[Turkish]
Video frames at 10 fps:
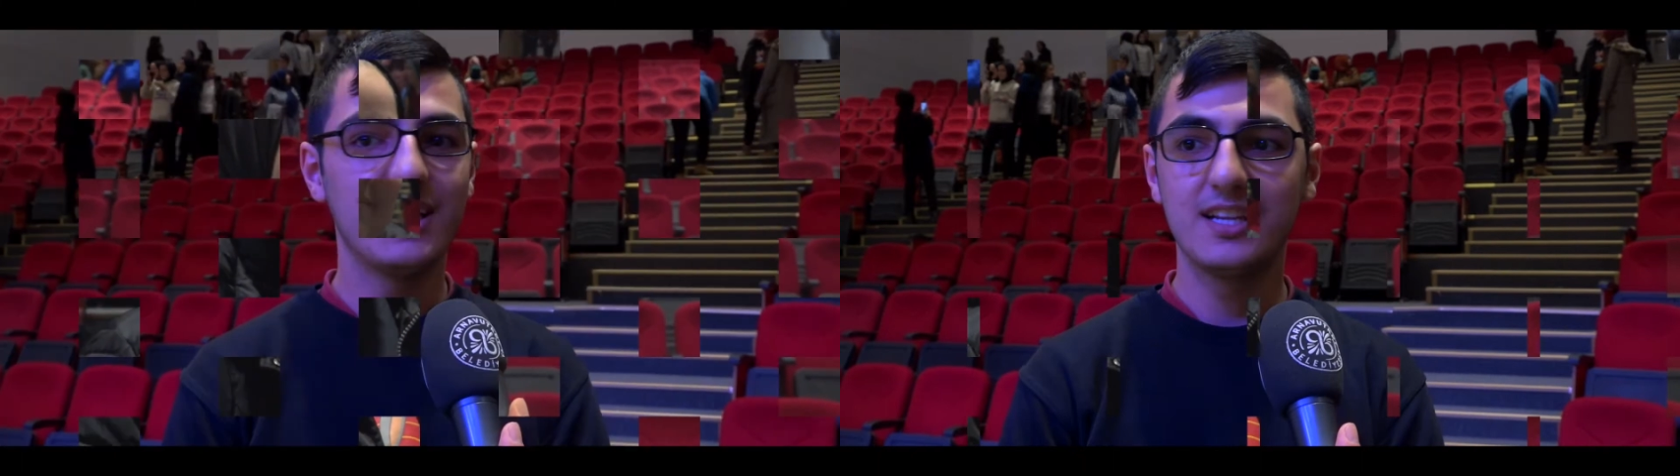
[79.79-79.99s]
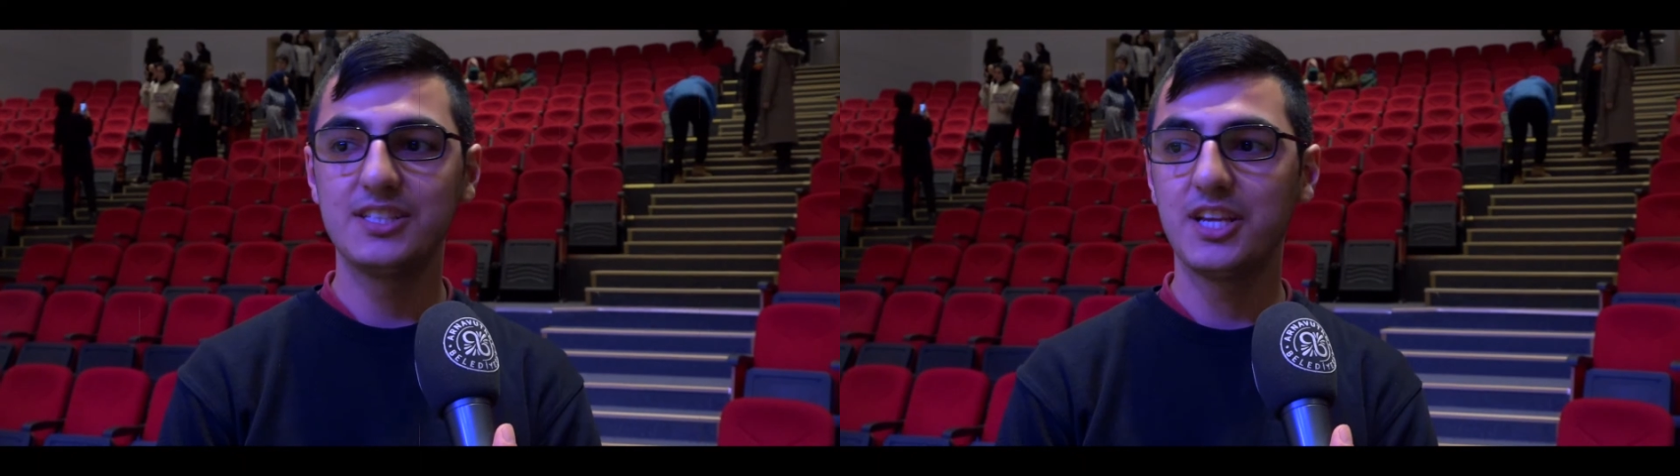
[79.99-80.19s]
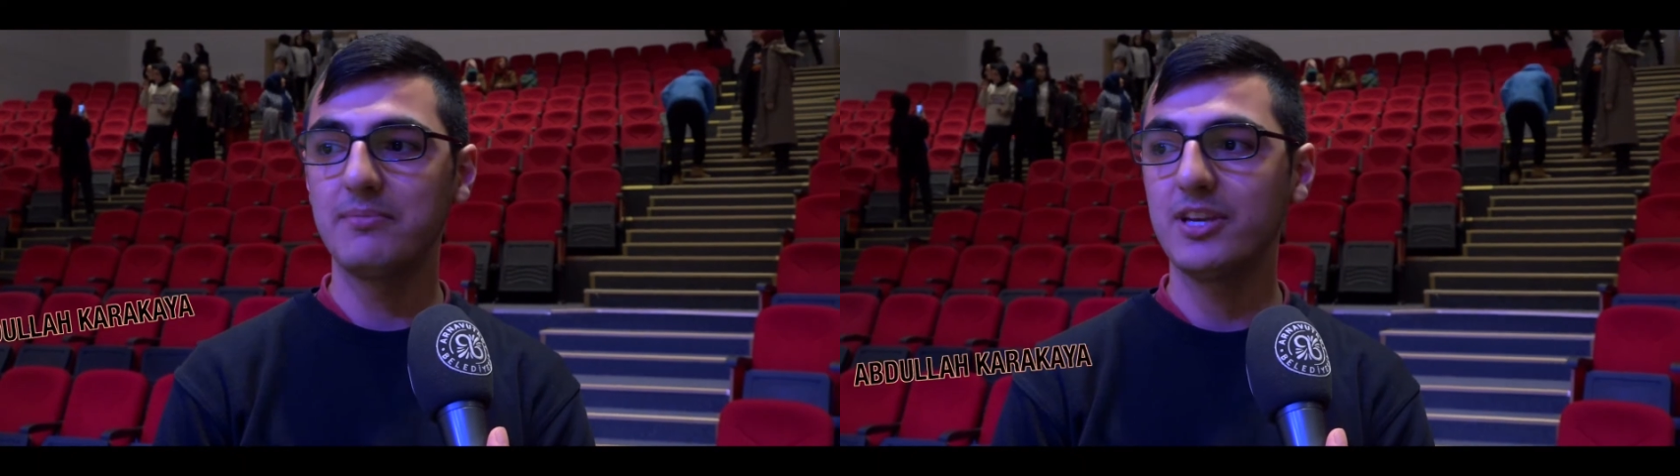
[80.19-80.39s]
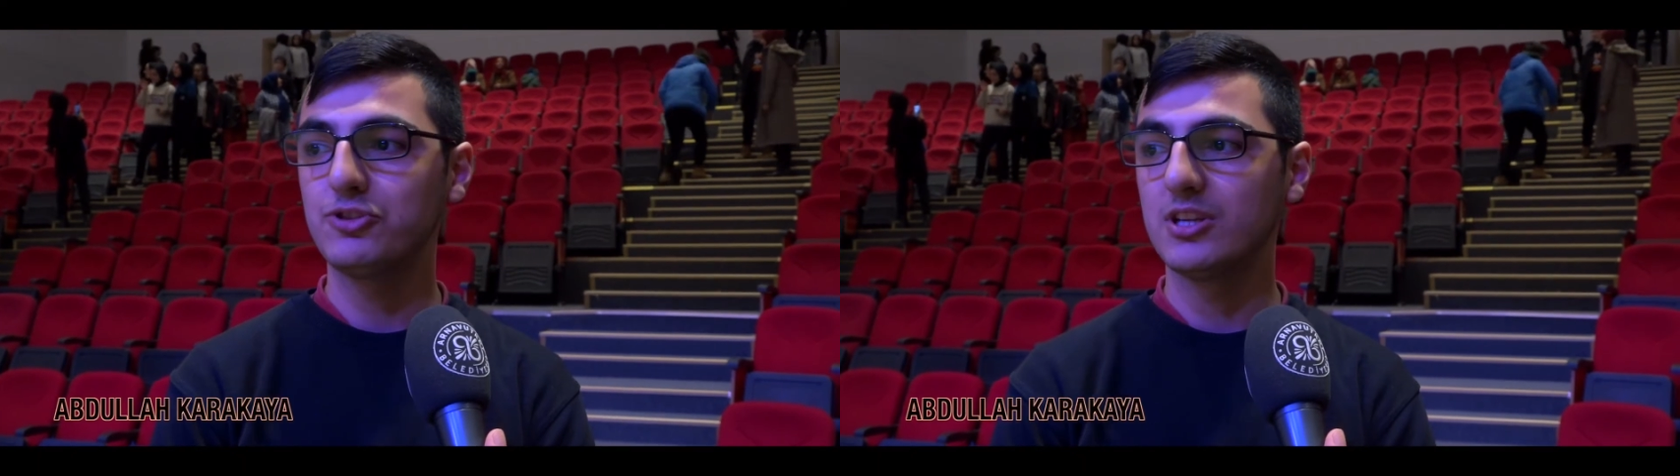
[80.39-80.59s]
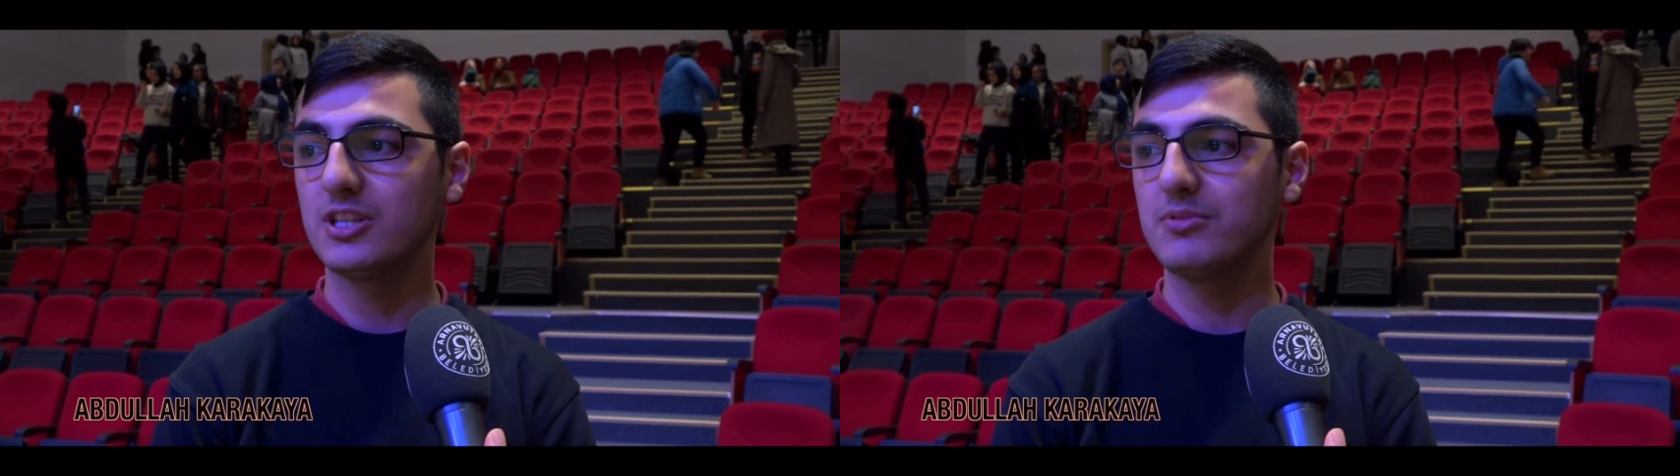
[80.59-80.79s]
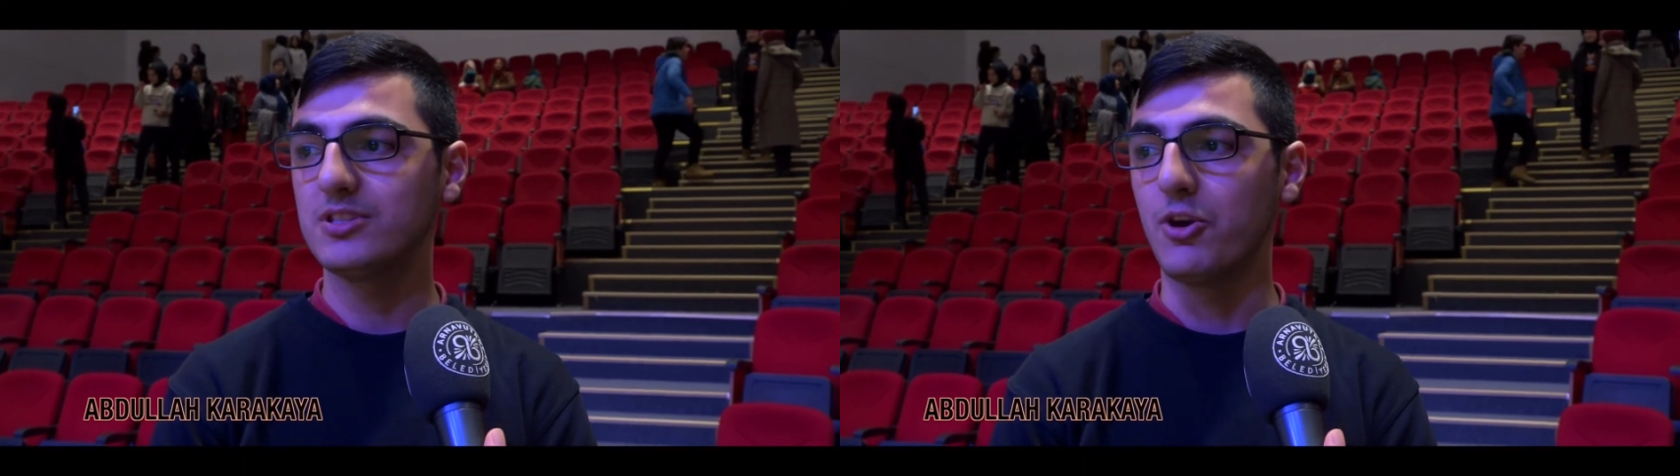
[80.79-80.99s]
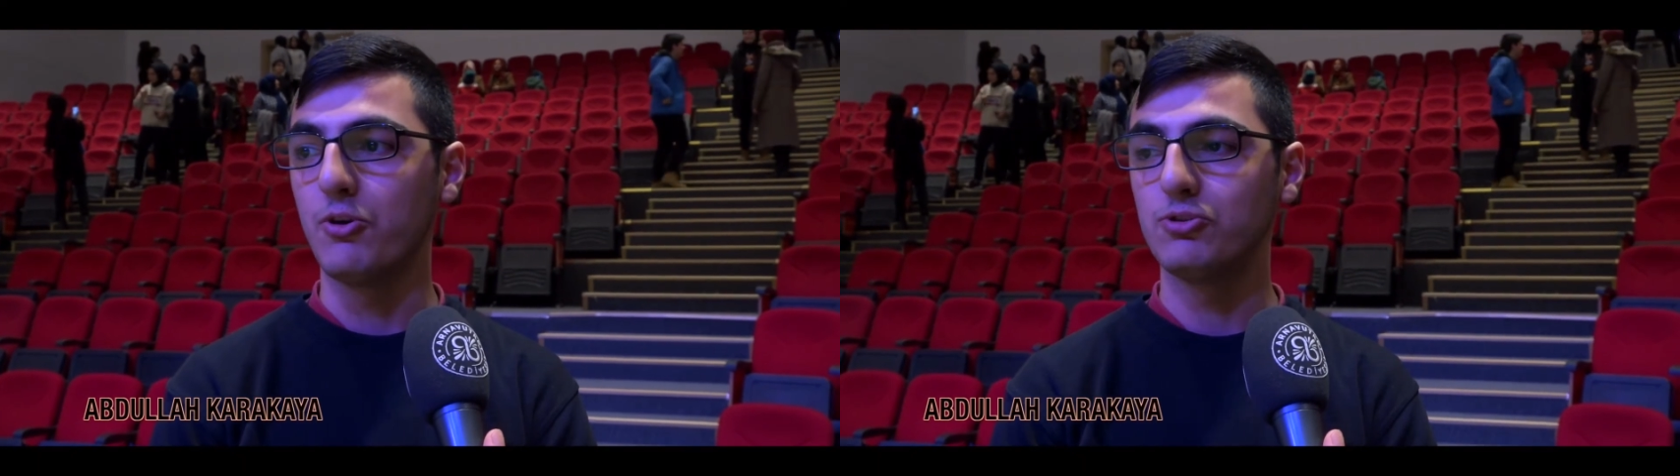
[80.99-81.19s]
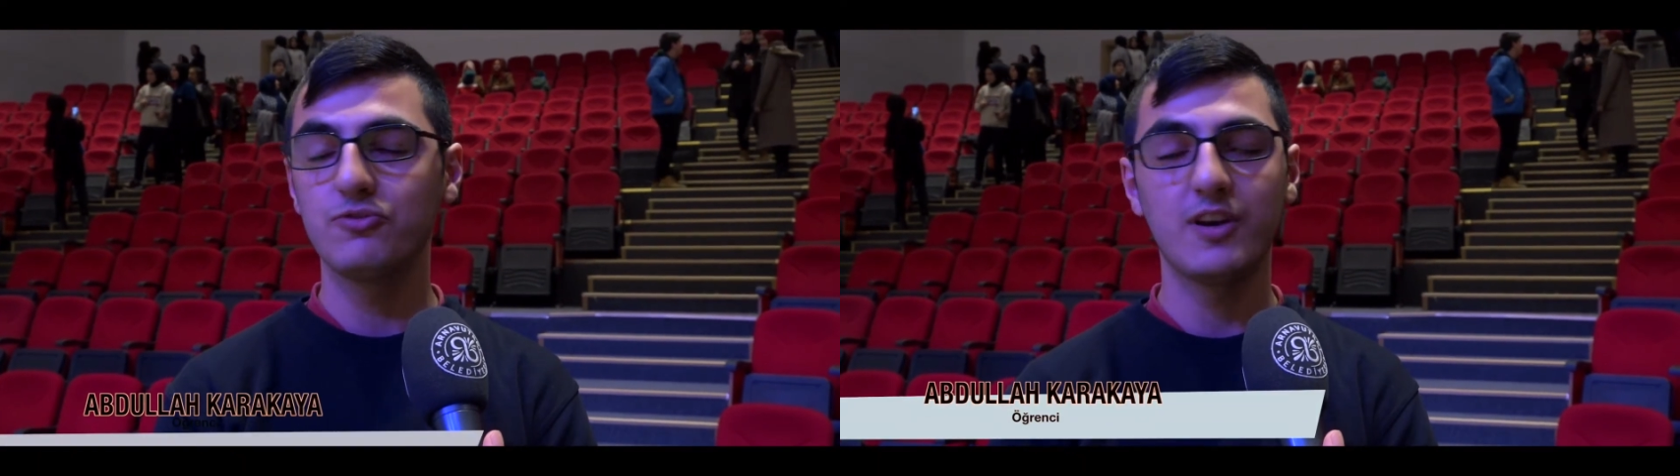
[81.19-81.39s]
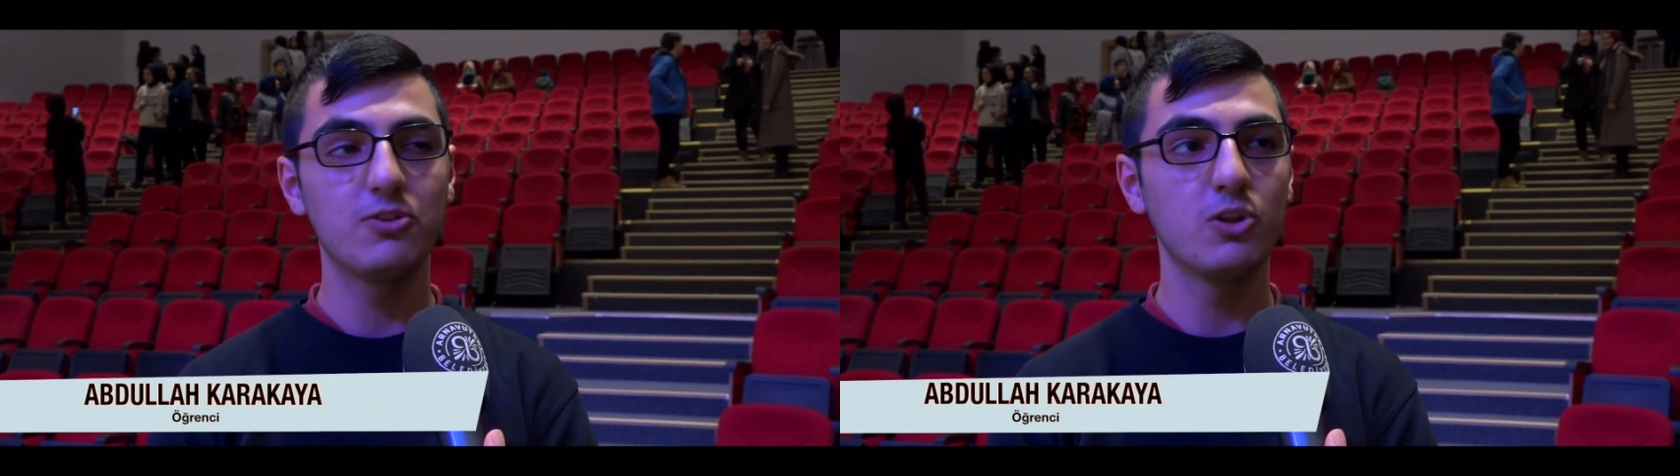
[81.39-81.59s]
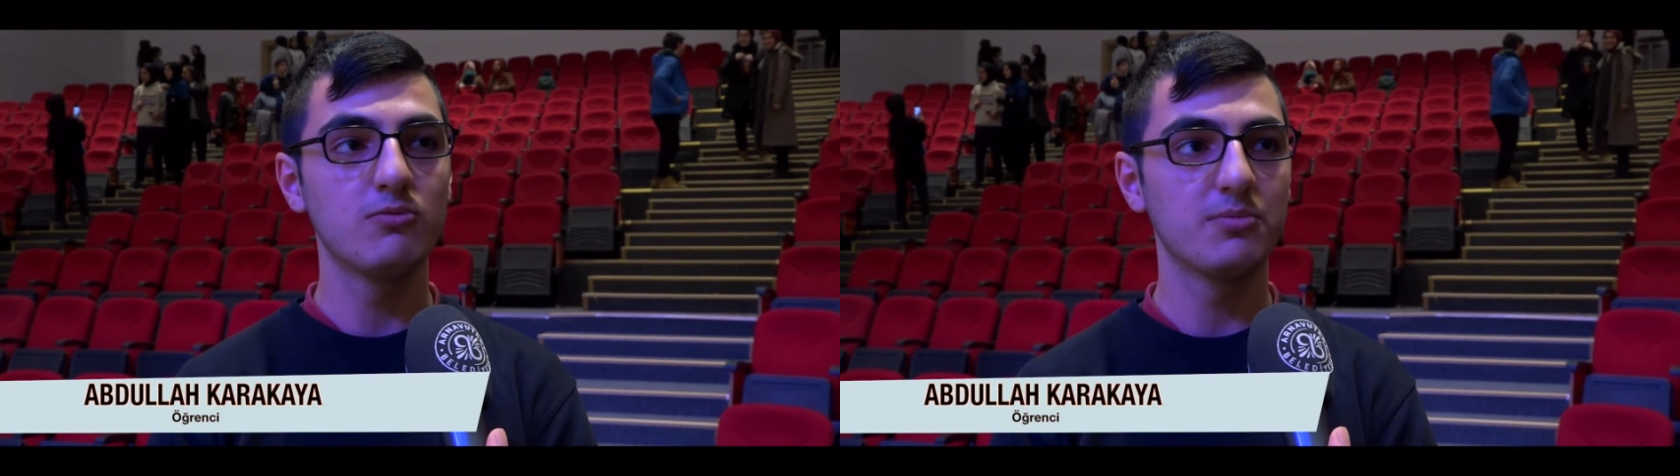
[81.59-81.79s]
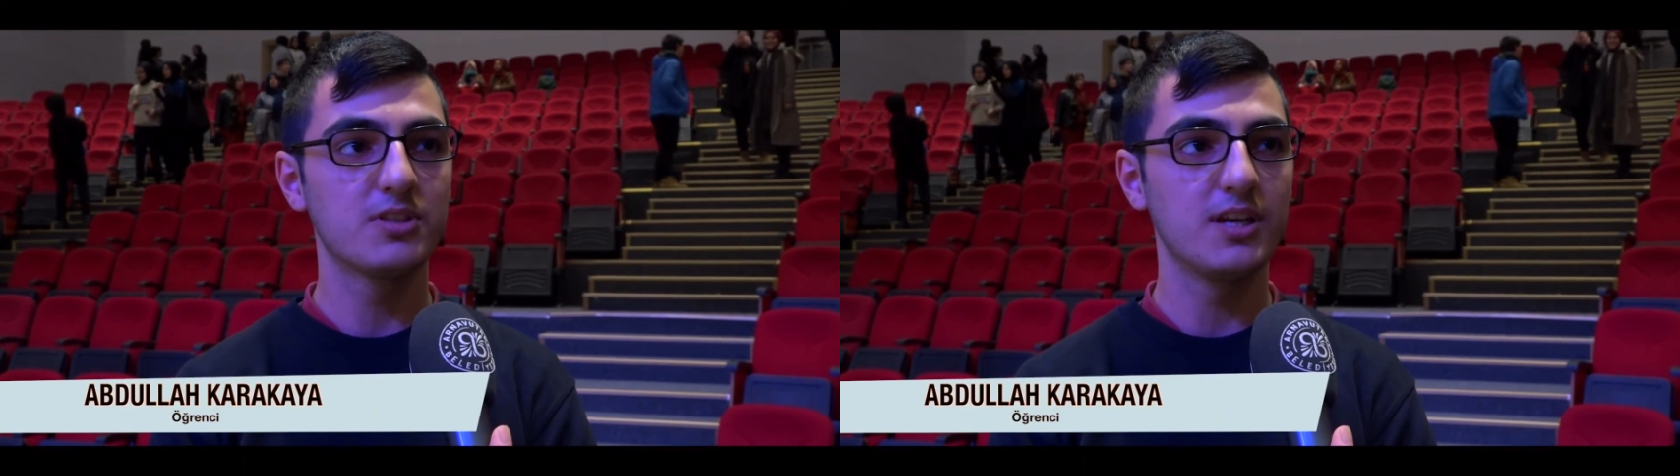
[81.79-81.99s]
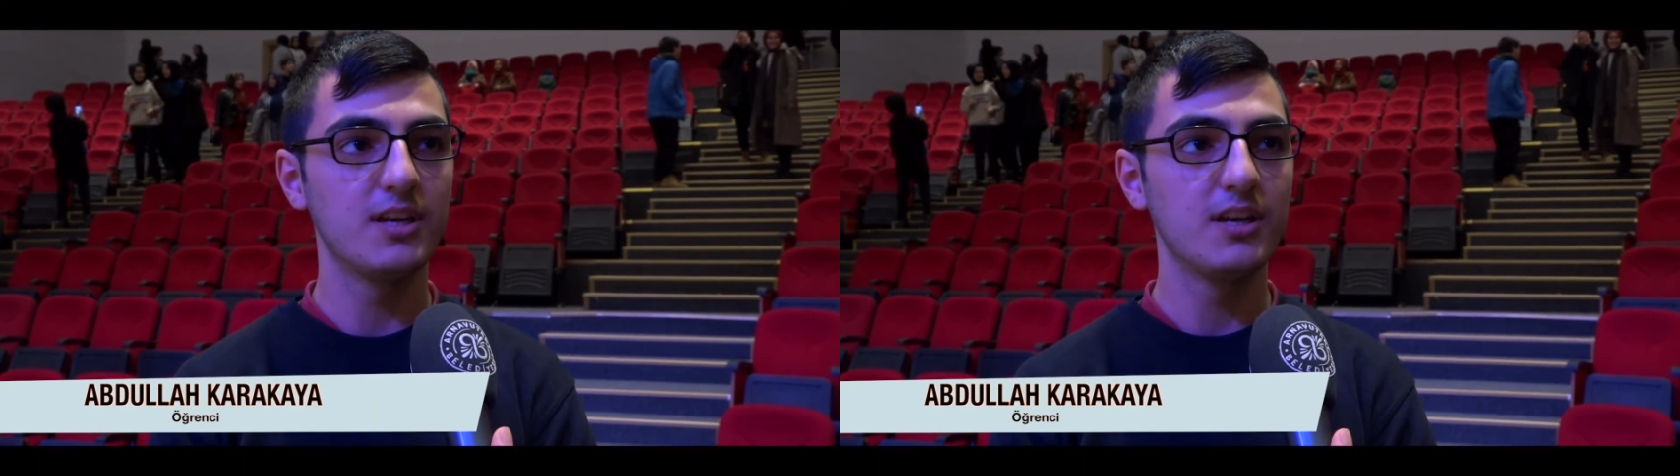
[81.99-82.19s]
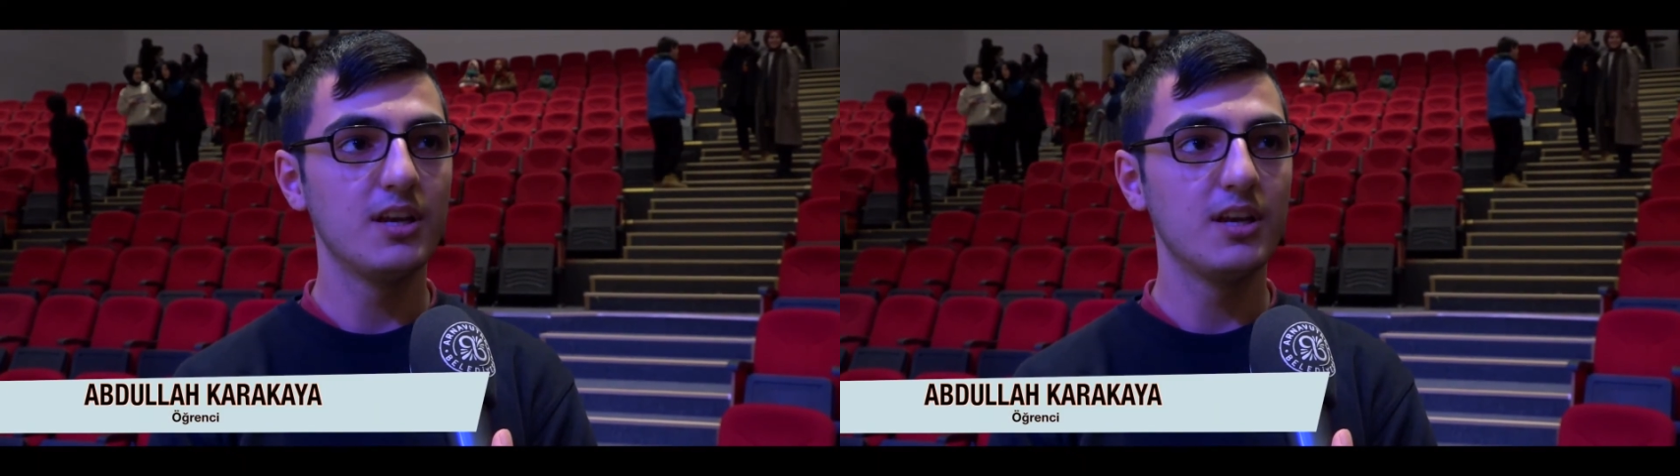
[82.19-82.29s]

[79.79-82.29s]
Yani Cem Bey şu anda bizde özgüvenli olmamızı,